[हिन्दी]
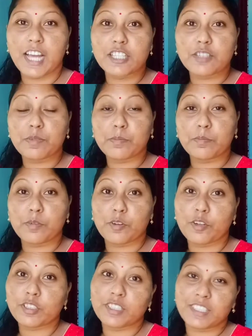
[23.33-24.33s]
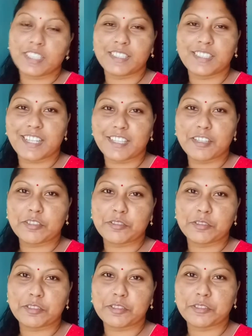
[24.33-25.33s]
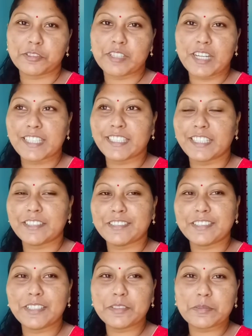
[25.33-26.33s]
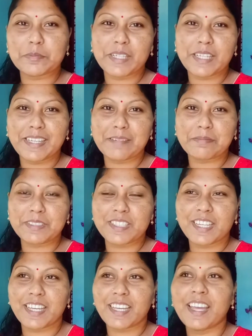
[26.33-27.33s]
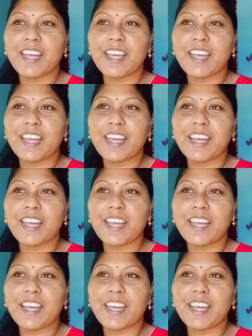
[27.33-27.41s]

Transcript: आज मैं बहुत ही ज़्यादा खुश हूँ तो आज एक गुड न्यूज़ मिली है मुझे